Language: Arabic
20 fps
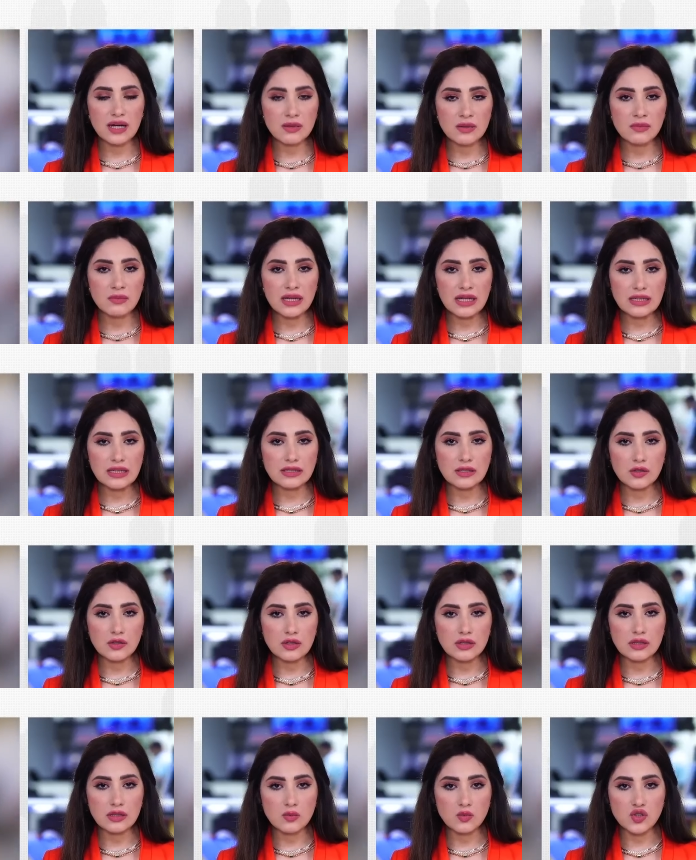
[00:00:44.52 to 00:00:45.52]
كمان مجلس
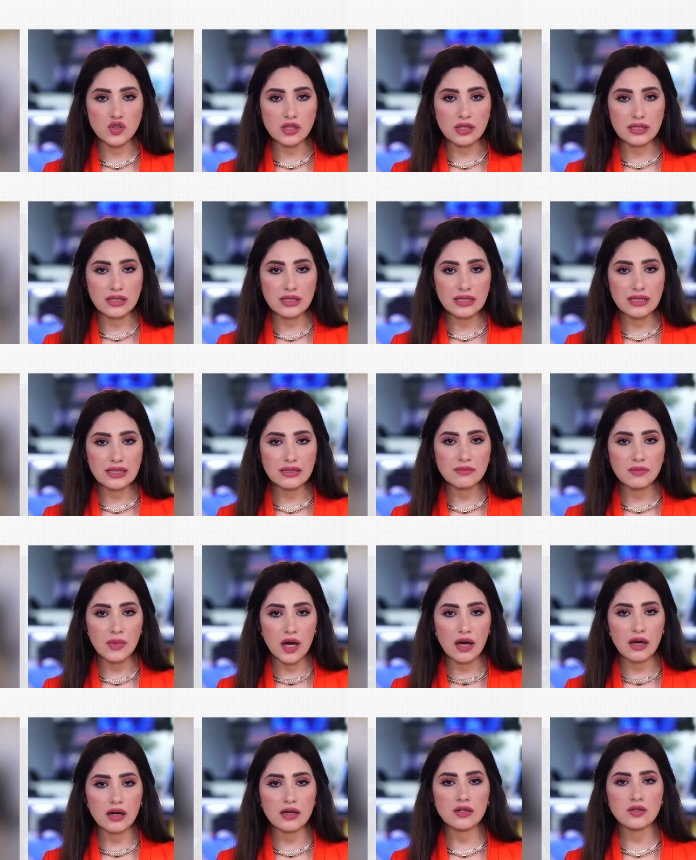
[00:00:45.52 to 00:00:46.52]
اداره الموسيقيين
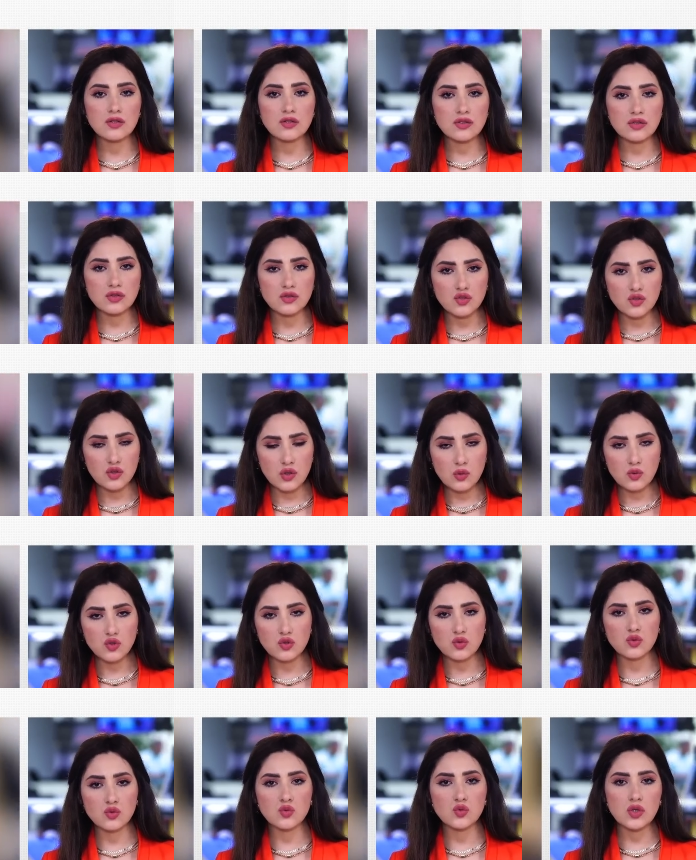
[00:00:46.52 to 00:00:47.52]
بحقيه
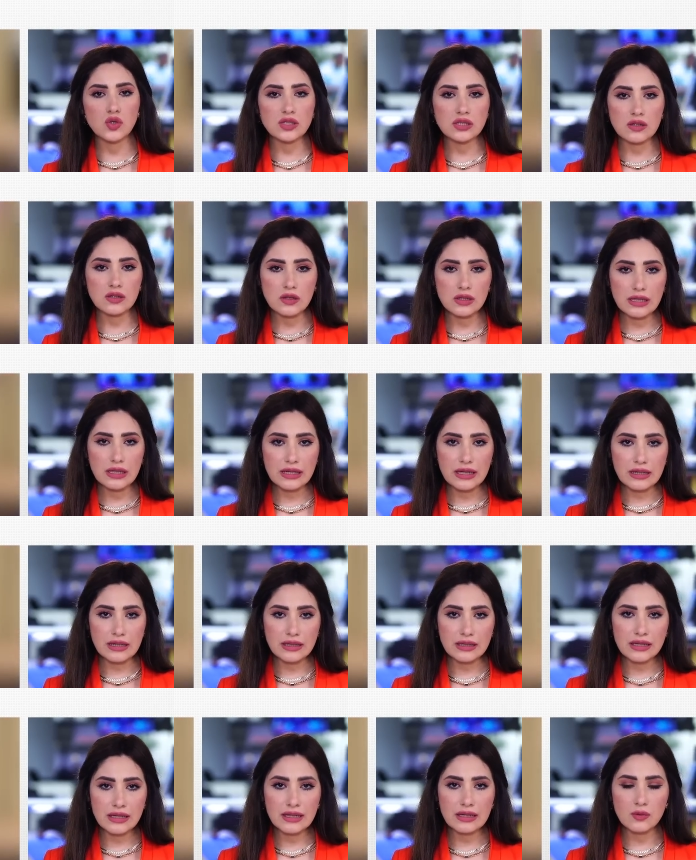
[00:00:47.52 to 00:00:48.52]
شاكوش انه يحصل على
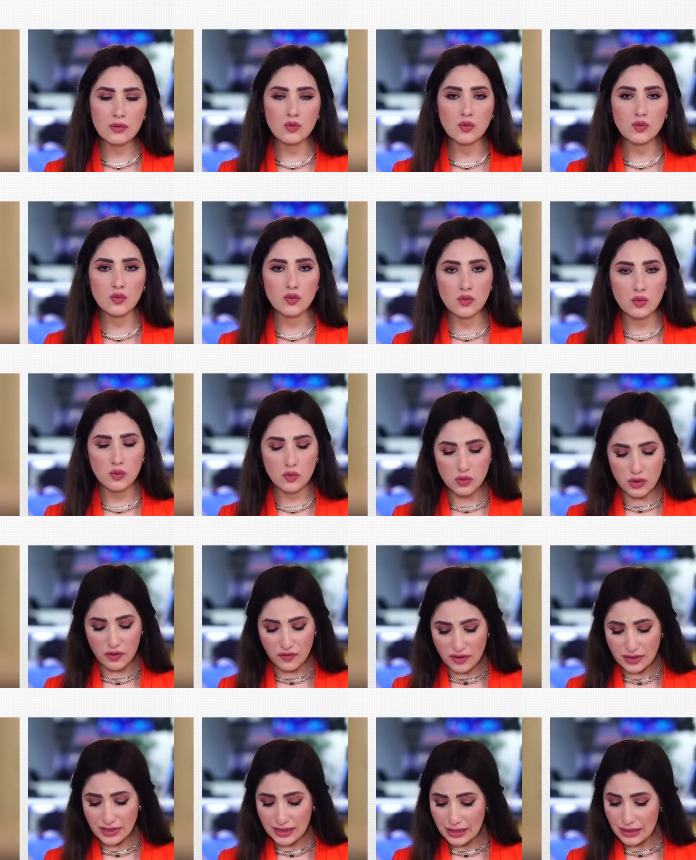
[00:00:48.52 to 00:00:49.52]
الكارنيه
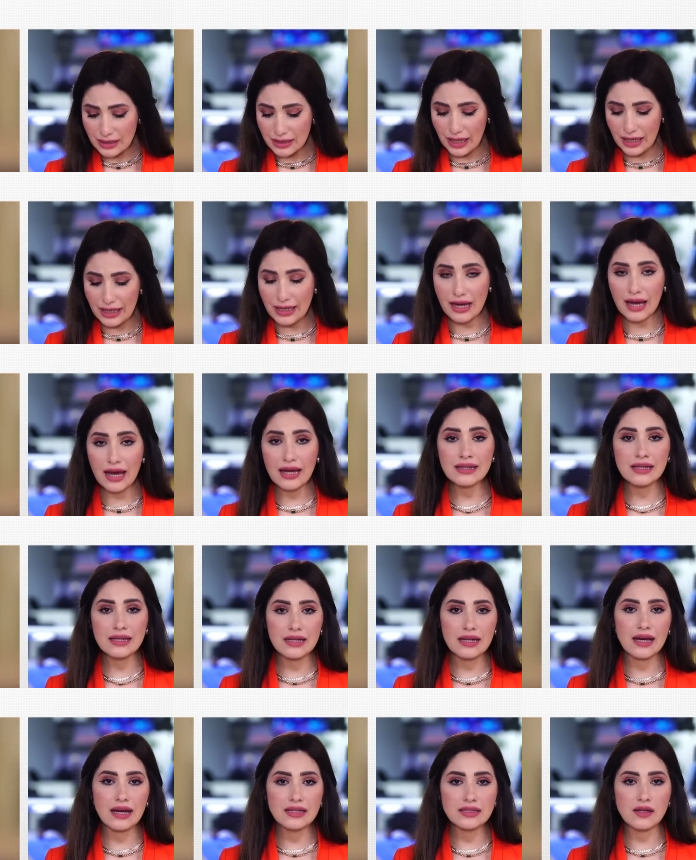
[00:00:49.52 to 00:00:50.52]
وتفاصيل الحقيقه انا
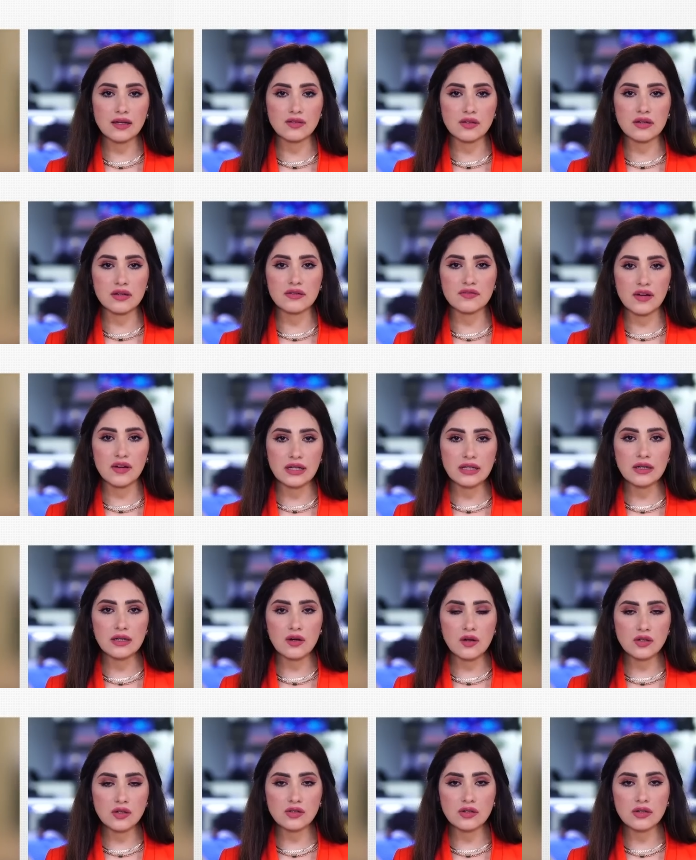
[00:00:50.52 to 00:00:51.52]
اللي عايزه اتعرف عليها
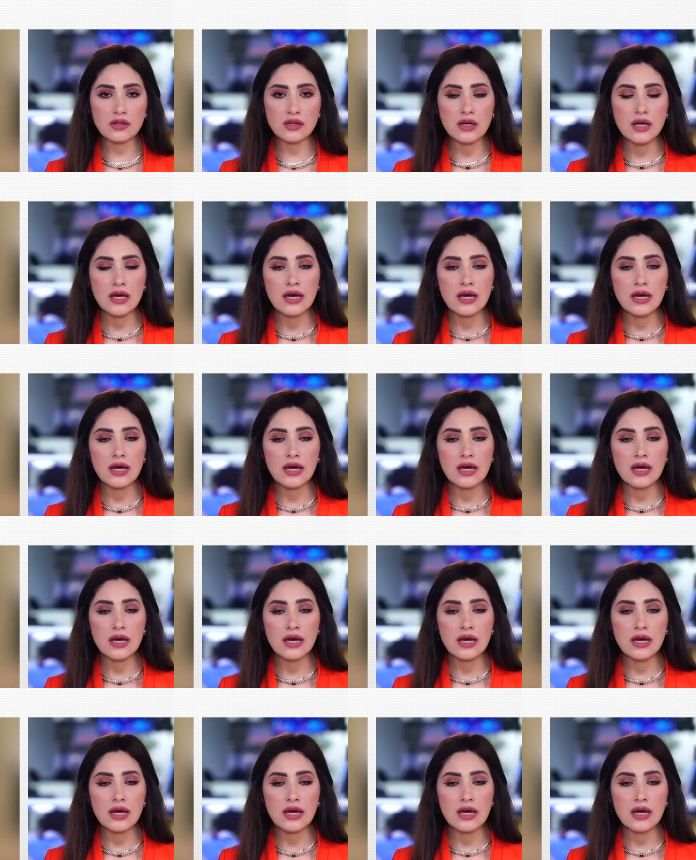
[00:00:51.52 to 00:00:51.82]
اكتر